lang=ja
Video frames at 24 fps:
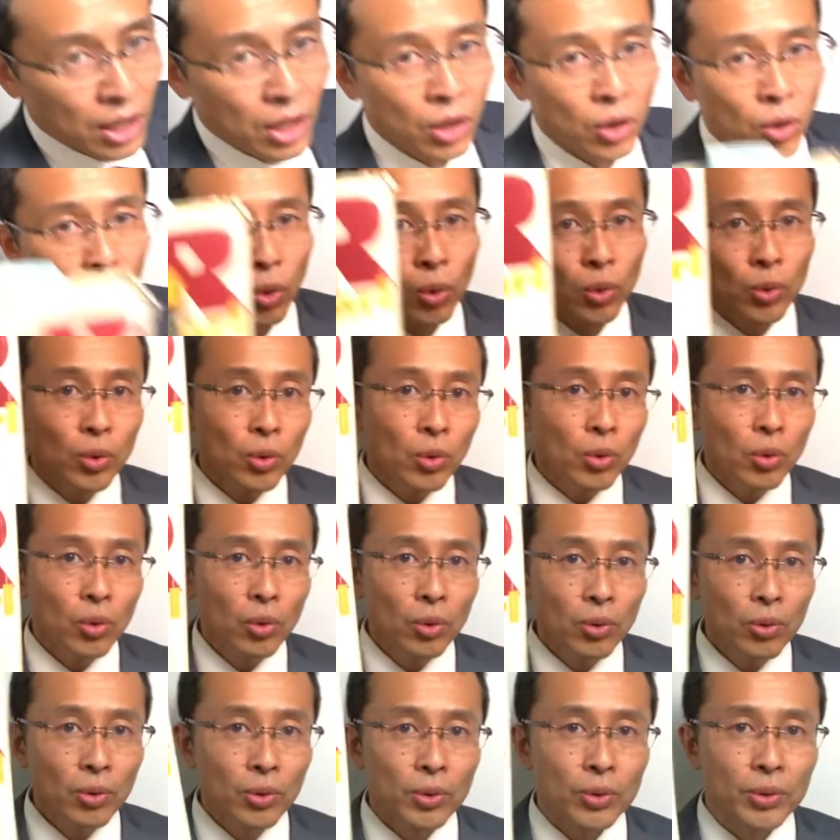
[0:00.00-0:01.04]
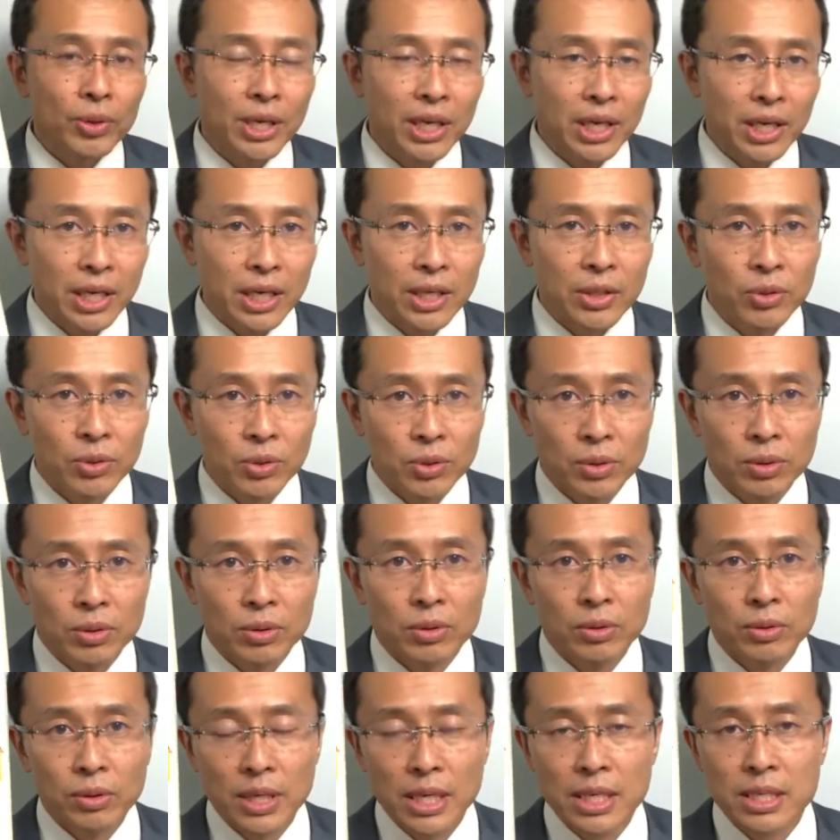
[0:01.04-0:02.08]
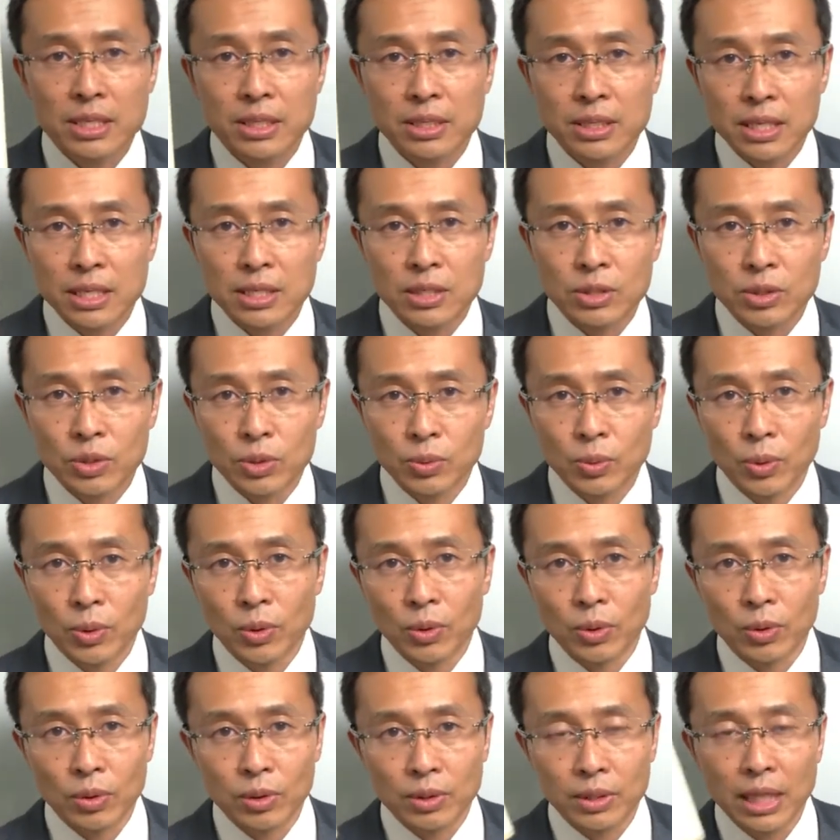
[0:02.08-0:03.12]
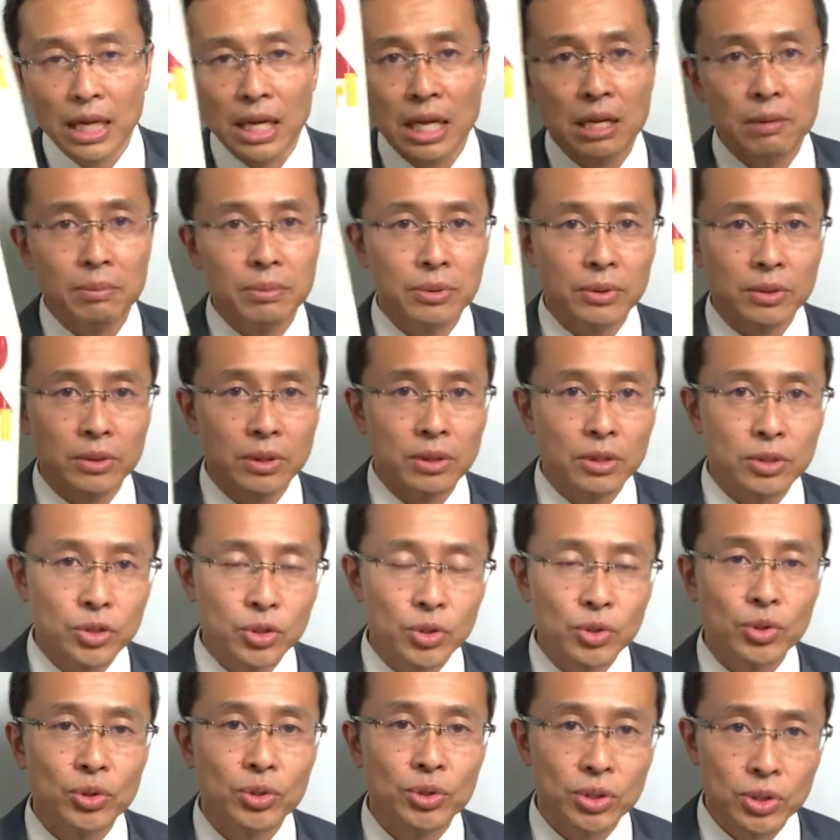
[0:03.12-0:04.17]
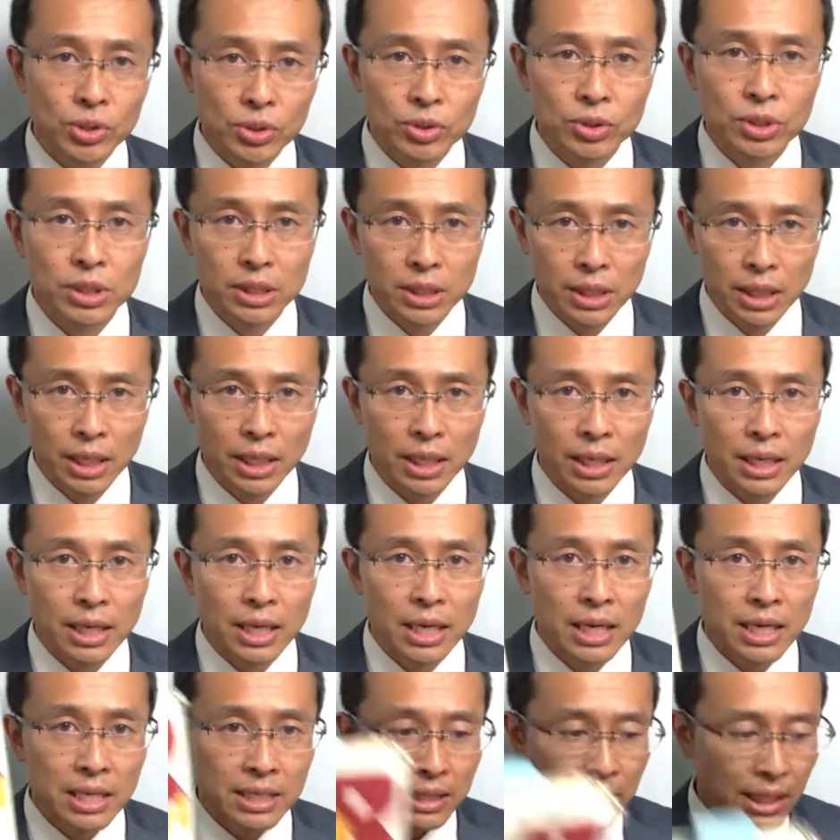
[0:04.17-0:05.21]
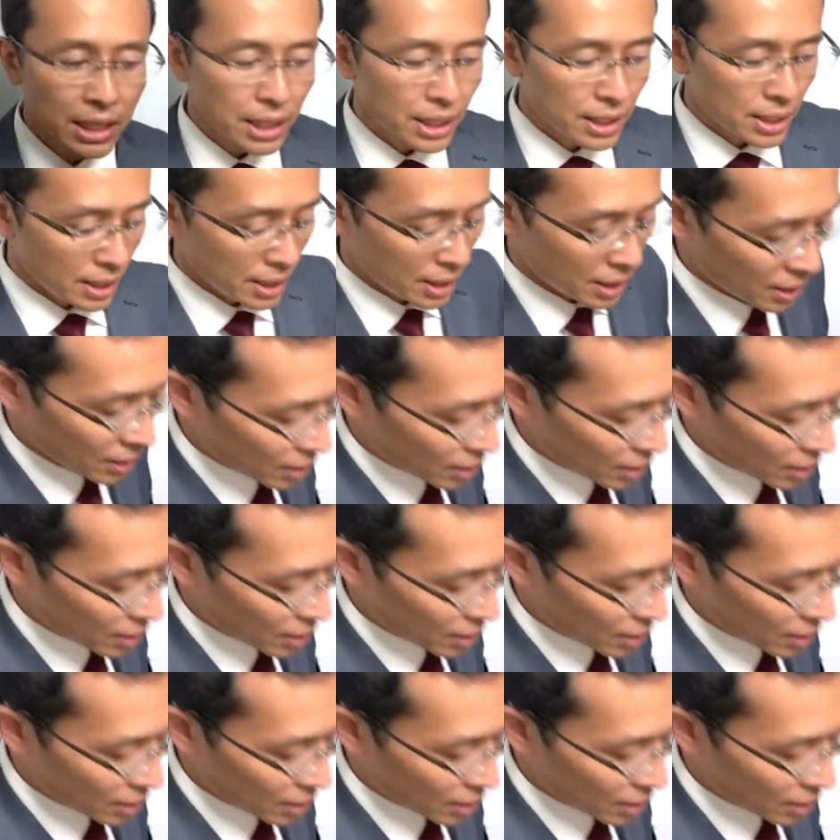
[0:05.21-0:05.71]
この本の中のエッセンスをだいぶ抽出して、さらに